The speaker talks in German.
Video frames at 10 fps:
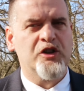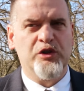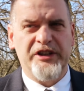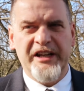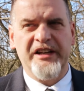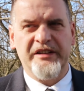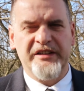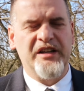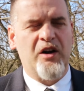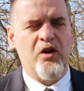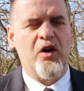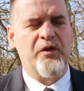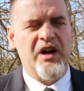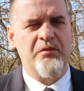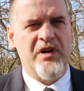Und ich denke, dass ich da auch
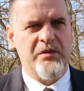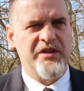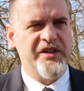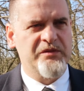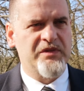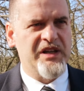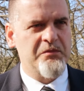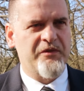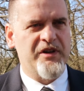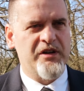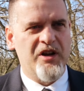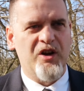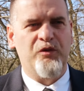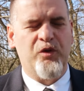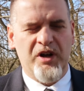Aufgaben habe in diesem Themenfeld,
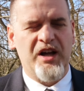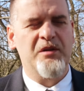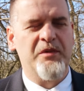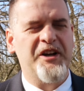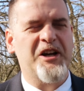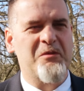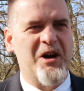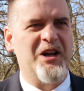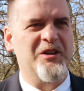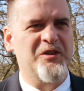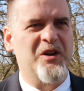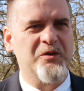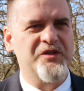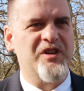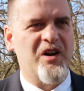fordere alle meine Kameraden
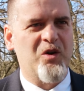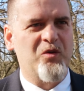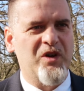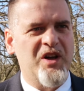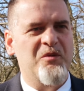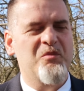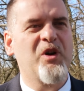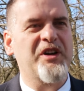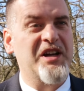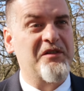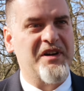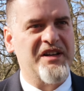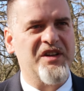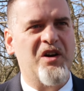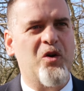draußen auf,
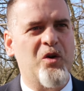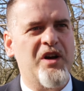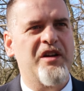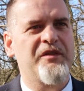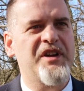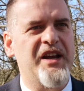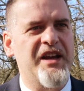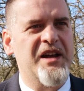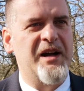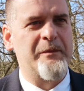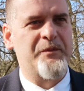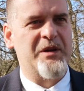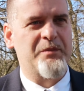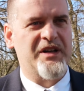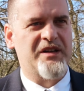möglicherweise auch wieder innerhalb
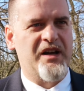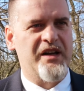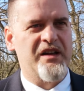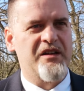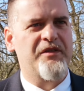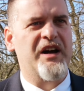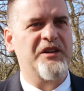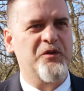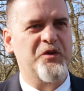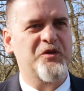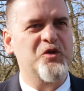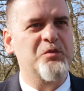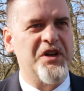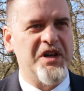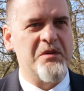der Partei Verantwortung zu
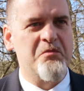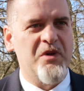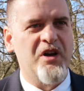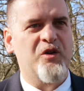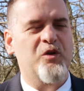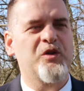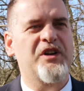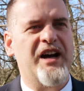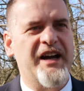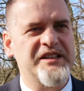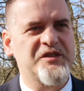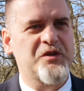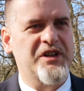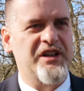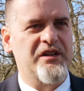übernehmen und
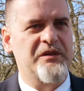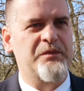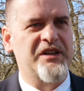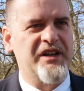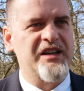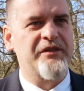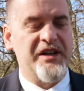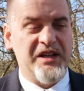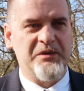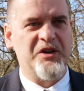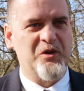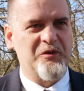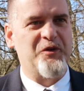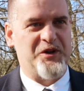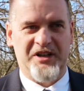einzutreten, denn Parteien verändert man
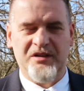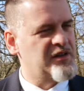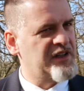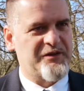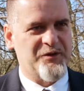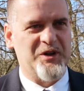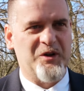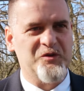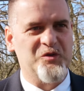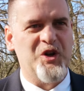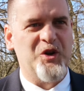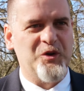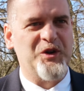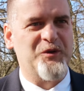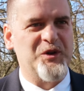nur von innen, nicht von außen.
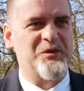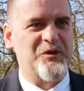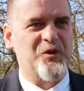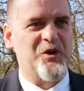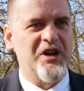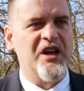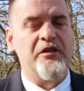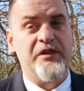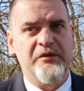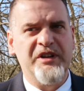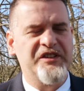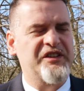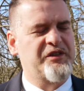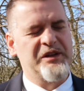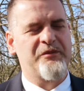Und ich würde mich freuen, wenn wir
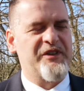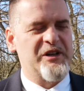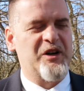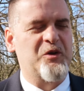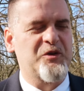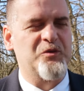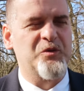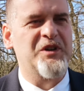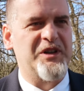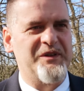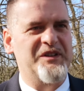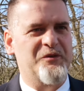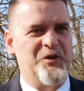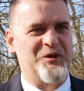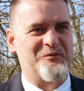diese Themenfelder auch
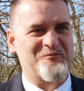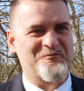zugewiesen würden.